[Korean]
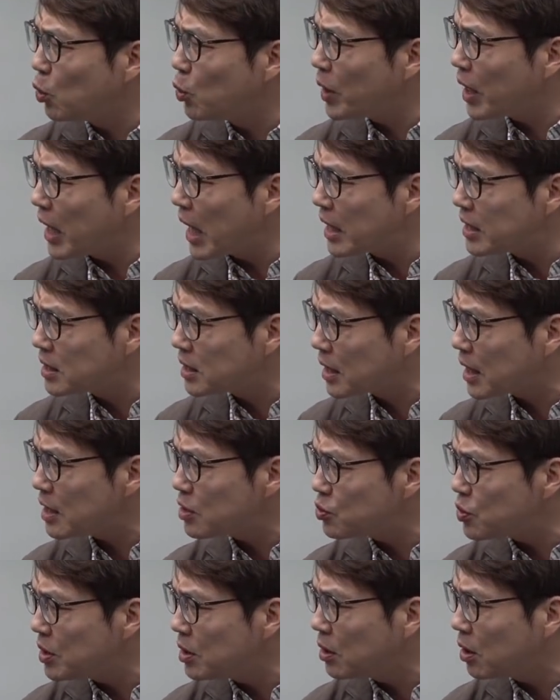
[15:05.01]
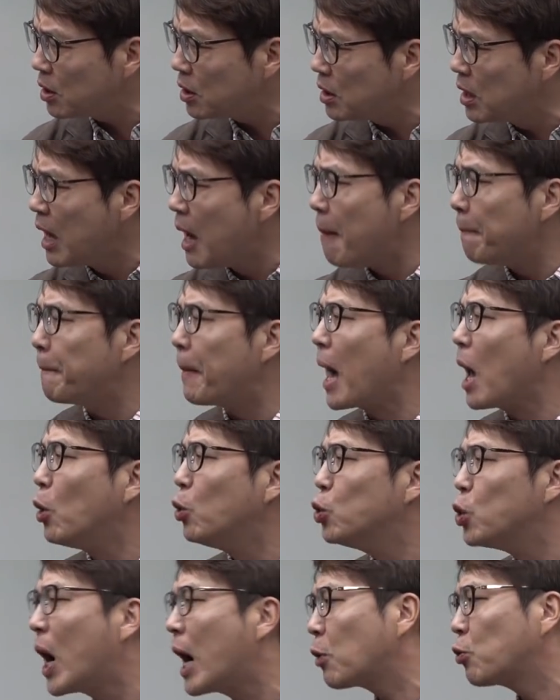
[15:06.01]
우리가 예측할 수 있는 거는
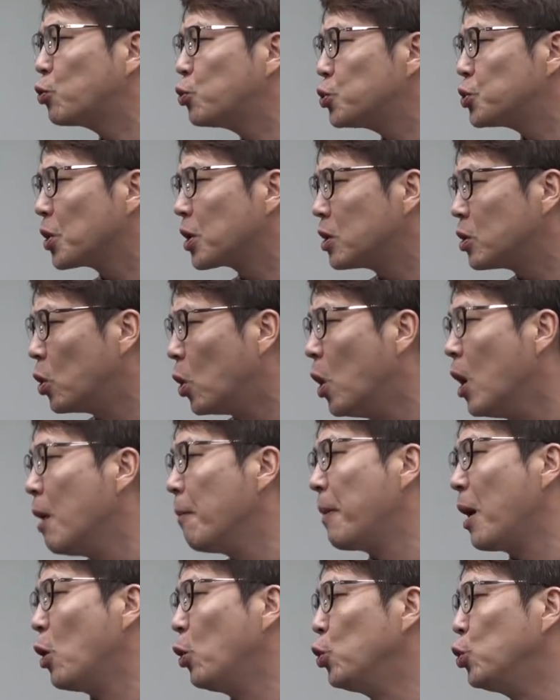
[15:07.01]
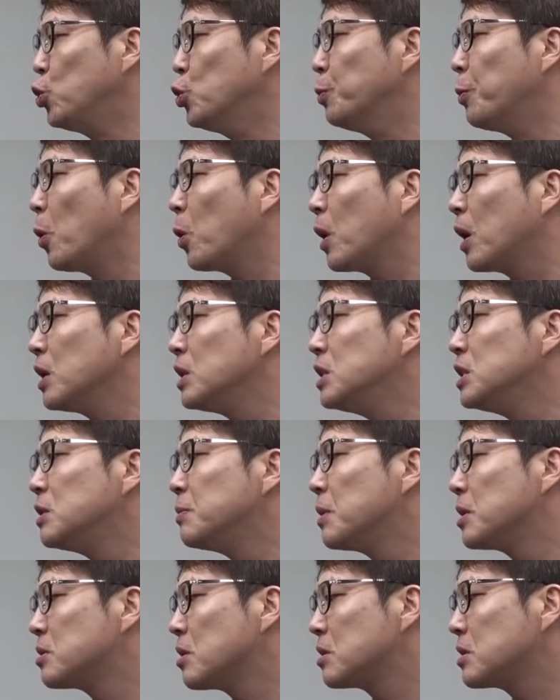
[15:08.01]
매우 학구적이고 매우 유복한
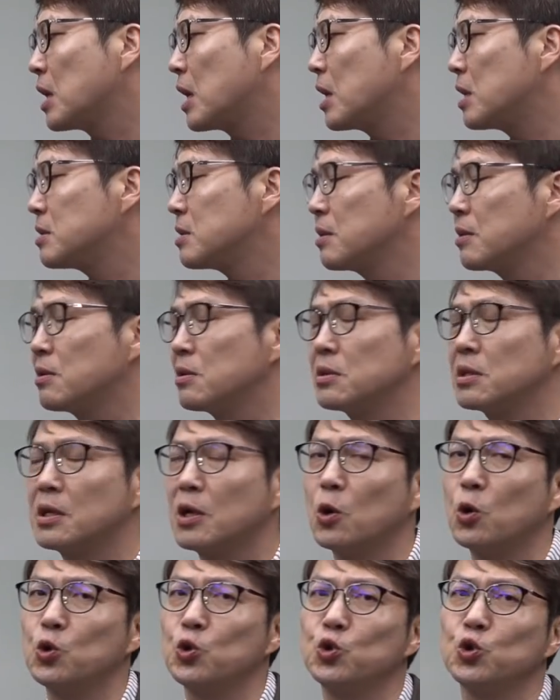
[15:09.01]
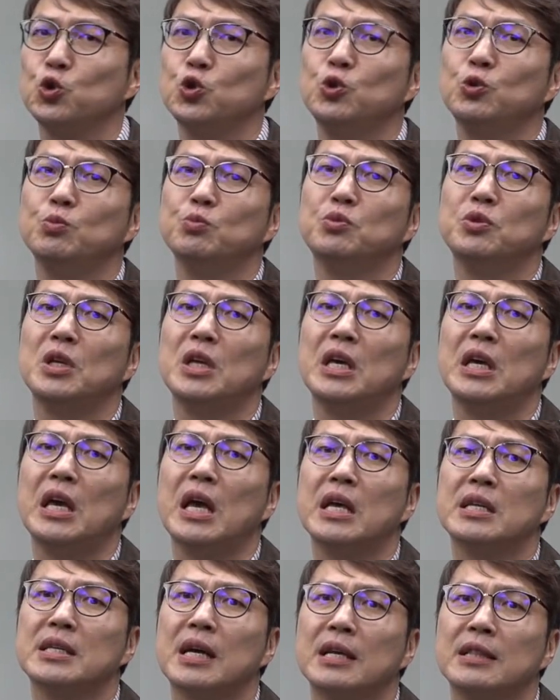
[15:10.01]
집에서 자랐을 것이라고 충분히
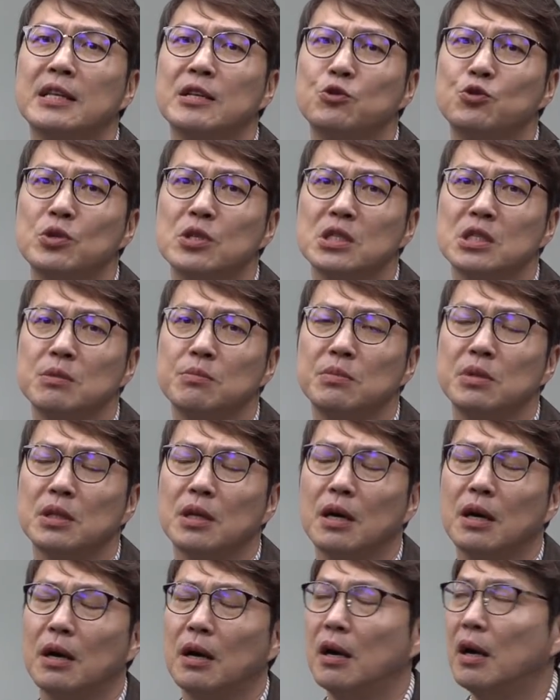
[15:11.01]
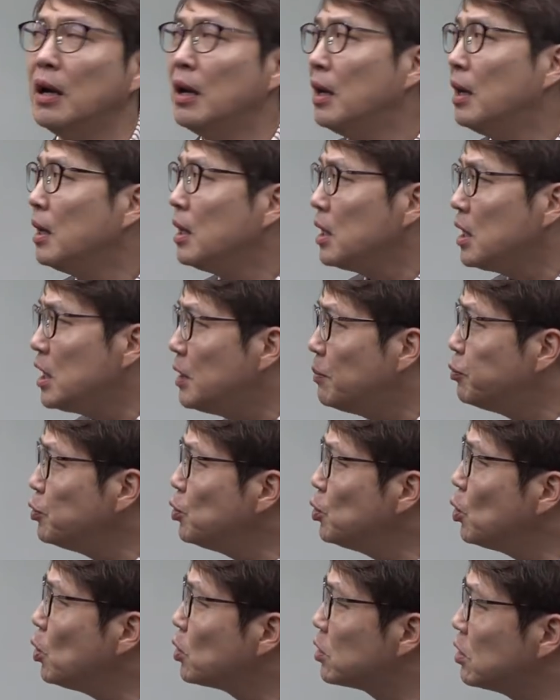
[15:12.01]
예상될 수 있습니다.
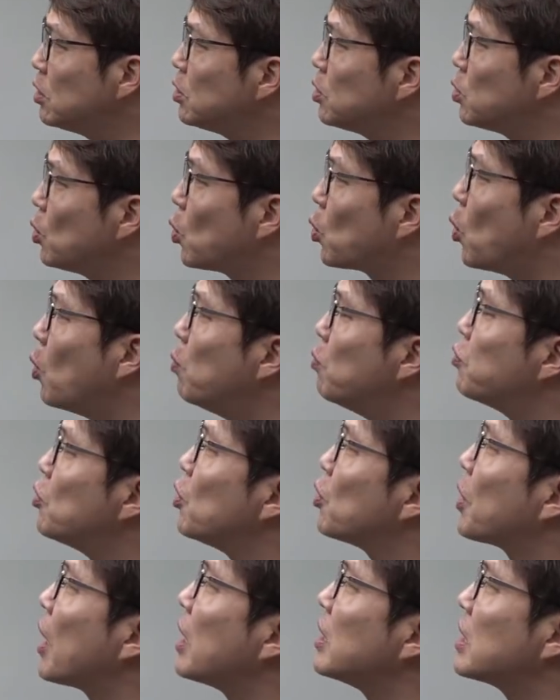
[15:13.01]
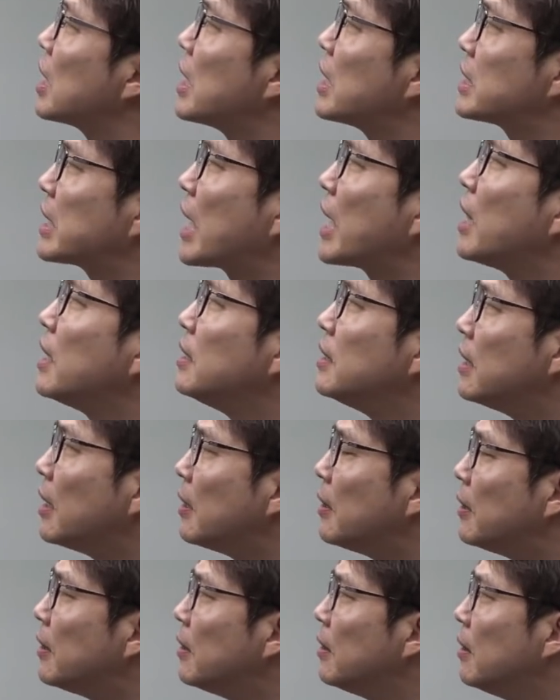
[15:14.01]
이분도 스스로 공부를 굉장히
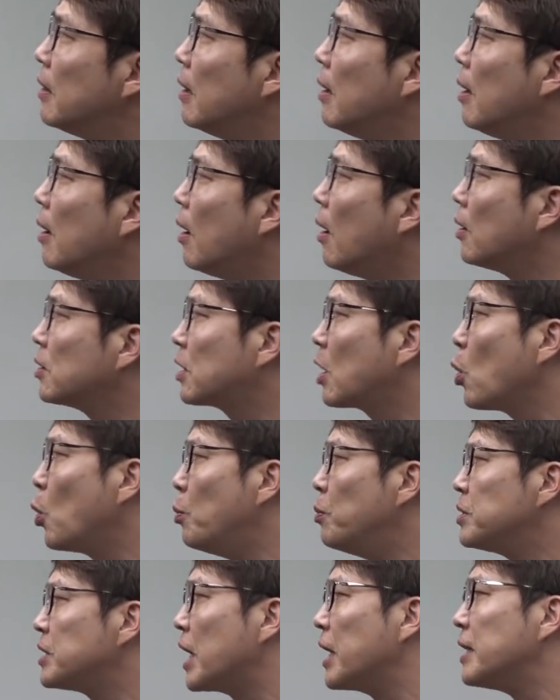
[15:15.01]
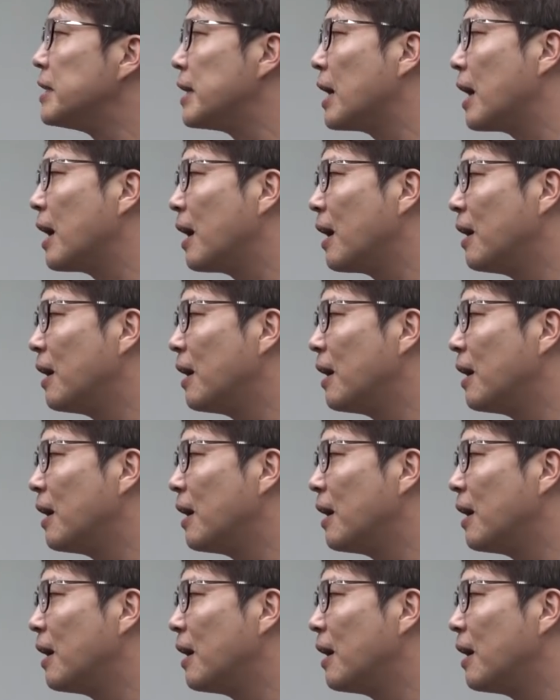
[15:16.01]
잘했는데요. 어떻게 공부를 잘했냐.